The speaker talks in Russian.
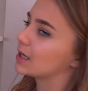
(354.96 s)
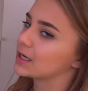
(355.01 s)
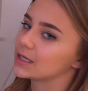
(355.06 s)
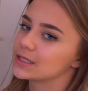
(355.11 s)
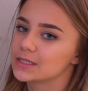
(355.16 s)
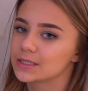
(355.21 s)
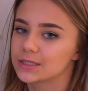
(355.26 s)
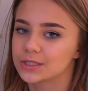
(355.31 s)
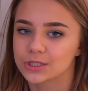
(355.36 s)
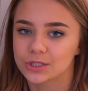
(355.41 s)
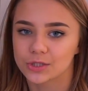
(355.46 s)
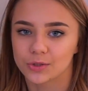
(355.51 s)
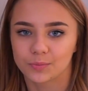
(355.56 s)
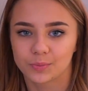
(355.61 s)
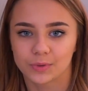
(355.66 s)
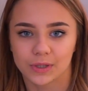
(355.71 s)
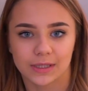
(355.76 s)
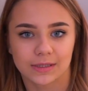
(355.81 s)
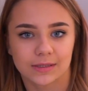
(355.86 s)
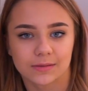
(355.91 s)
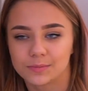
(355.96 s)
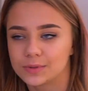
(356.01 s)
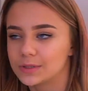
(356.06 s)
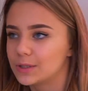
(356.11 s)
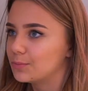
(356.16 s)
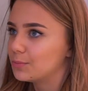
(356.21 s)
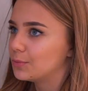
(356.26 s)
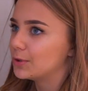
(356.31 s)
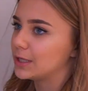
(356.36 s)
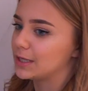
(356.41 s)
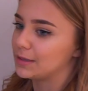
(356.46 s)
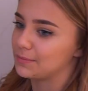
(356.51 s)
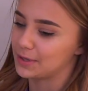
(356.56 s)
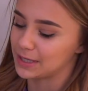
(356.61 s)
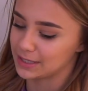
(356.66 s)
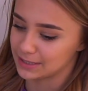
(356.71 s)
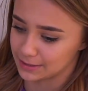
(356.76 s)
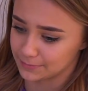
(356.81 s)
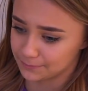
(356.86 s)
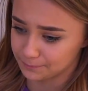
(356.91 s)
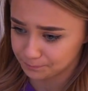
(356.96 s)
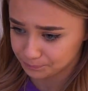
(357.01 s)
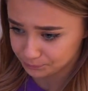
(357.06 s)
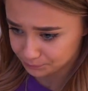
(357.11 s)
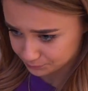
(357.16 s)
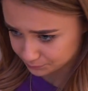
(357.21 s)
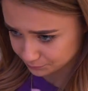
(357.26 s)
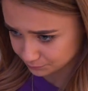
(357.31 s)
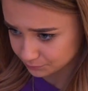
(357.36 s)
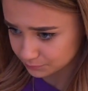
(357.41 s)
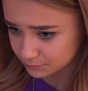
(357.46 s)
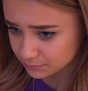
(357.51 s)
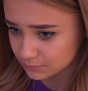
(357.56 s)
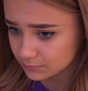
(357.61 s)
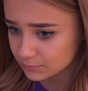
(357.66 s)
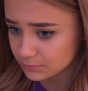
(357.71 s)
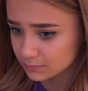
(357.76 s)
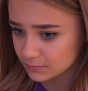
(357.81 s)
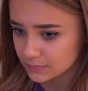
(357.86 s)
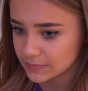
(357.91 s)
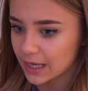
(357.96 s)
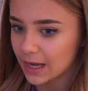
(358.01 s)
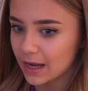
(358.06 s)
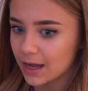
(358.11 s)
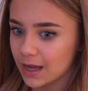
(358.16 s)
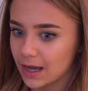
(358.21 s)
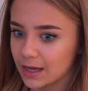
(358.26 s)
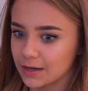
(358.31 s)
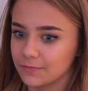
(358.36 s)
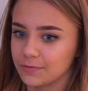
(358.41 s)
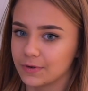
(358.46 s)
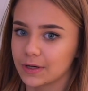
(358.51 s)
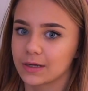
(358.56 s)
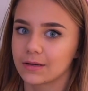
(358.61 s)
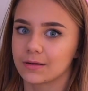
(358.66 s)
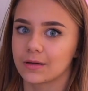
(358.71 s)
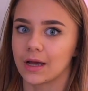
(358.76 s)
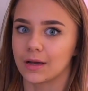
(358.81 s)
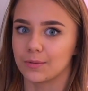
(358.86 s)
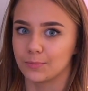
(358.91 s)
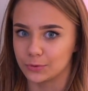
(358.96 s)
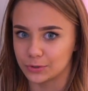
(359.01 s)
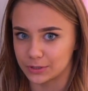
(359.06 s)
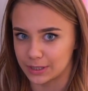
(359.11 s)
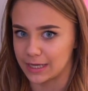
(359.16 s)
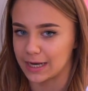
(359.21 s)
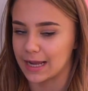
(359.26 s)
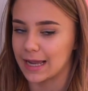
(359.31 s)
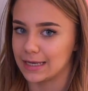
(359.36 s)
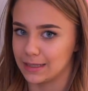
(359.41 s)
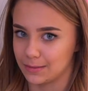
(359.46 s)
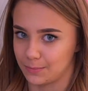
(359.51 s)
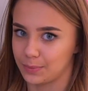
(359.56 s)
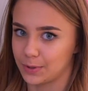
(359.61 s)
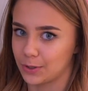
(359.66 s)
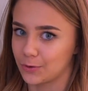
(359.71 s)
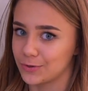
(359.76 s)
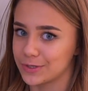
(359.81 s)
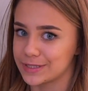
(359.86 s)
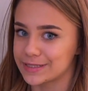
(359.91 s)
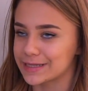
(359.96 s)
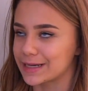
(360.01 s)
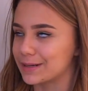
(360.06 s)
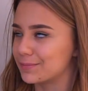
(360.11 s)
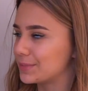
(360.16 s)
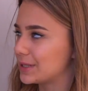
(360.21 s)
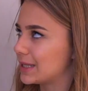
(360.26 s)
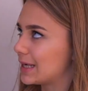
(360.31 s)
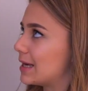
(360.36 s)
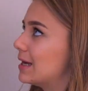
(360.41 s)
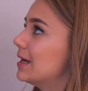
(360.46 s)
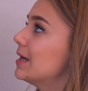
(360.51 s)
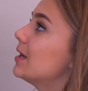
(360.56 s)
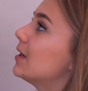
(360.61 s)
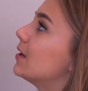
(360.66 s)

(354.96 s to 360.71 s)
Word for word: я хотела, чтобы это было более-менее так как вы как будто реально приходите ко мне